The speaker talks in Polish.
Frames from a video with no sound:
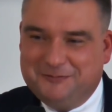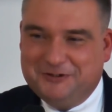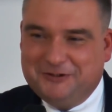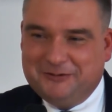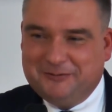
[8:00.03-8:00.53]

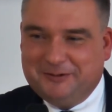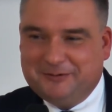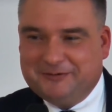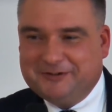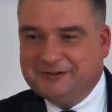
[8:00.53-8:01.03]
Dzień dobry panie
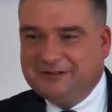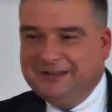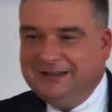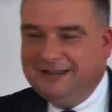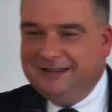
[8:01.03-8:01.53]

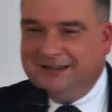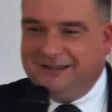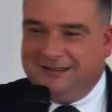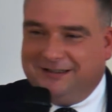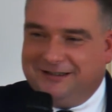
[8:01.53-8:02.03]
profesorze.
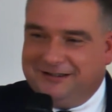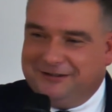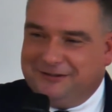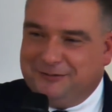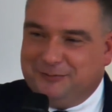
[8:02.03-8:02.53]

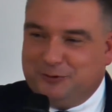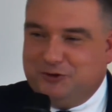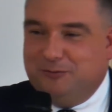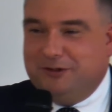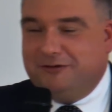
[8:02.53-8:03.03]

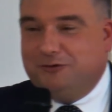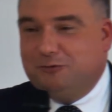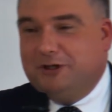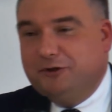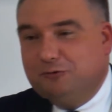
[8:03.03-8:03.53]
Prosimy
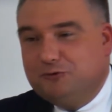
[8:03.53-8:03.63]
ewentualnie o